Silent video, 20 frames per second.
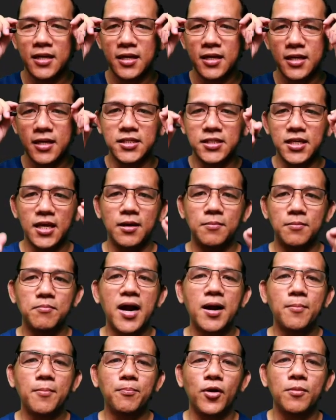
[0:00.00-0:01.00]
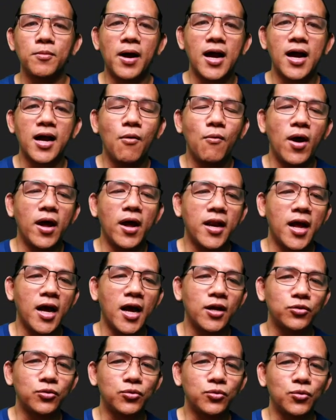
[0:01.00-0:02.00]
si Marple makagawa
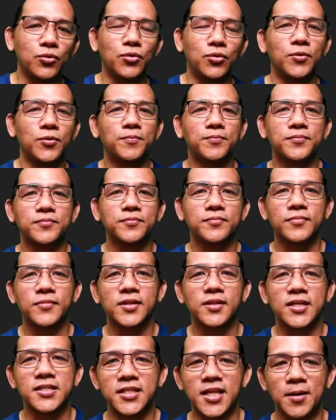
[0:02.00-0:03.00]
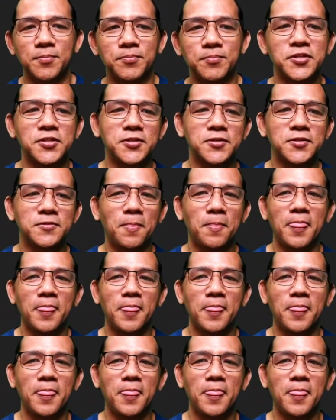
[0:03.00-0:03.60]
ng 2 steps.